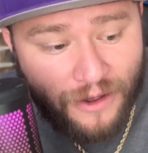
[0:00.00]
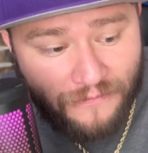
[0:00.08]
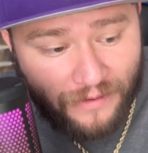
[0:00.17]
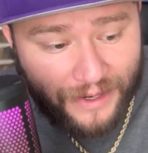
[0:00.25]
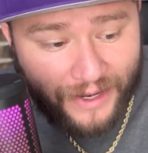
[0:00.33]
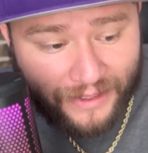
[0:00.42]

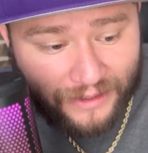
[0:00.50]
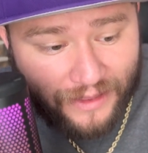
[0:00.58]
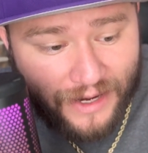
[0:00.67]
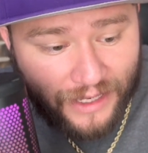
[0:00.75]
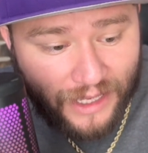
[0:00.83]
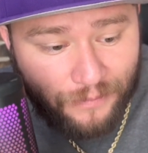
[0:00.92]
fabricante
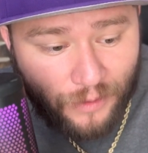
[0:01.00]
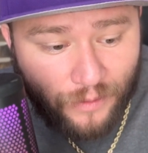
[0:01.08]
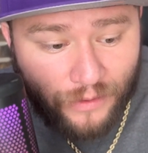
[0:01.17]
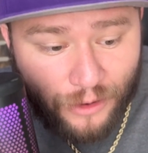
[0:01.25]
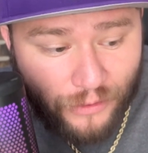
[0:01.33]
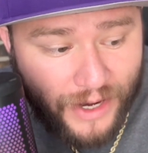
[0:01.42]
del equipo,
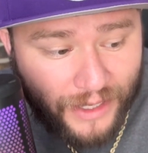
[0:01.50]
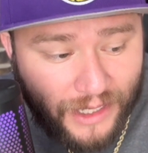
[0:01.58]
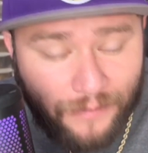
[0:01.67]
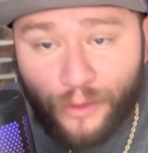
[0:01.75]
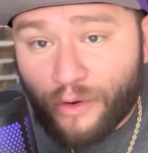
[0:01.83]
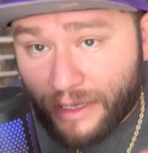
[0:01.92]
modelo del
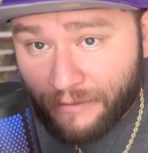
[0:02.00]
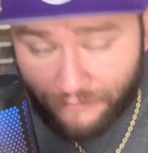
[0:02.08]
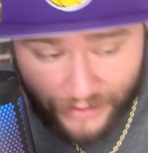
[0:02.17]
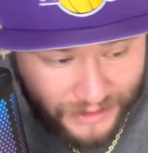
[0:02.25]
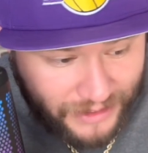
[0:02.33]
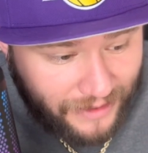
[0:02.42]
equipo y
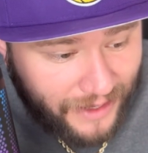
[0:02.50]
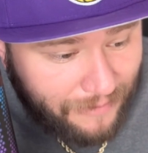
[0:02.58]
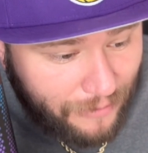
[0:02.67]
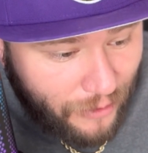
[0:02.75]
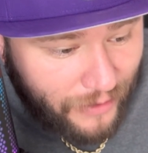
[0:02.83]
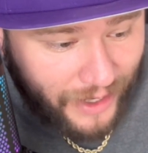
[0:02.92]
fecha del
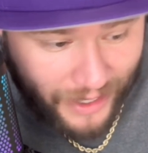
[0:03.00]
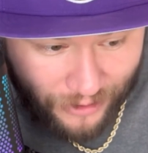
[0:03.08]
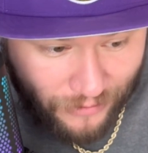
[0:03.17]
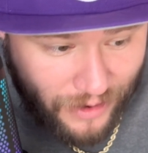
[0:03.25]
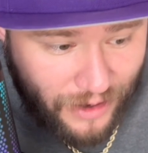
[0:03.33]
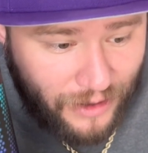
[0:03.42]
bloqueo.